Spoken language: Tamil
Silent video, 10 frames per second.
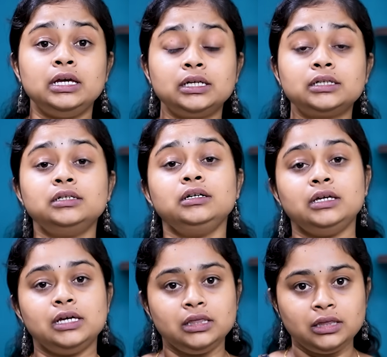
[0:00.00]
இதற்கு
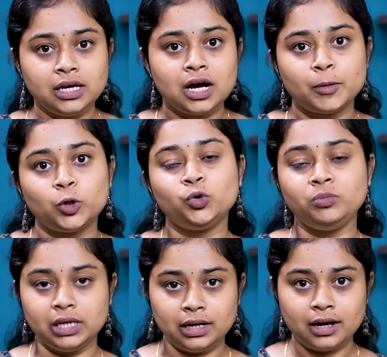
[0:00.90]
இந்தியா மட்டும்
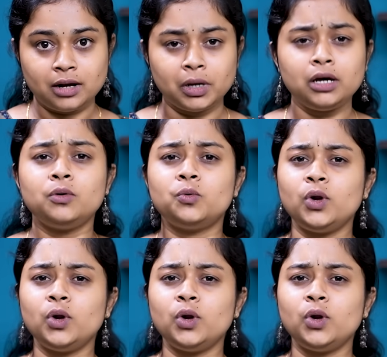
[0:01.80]
இல்லாமல்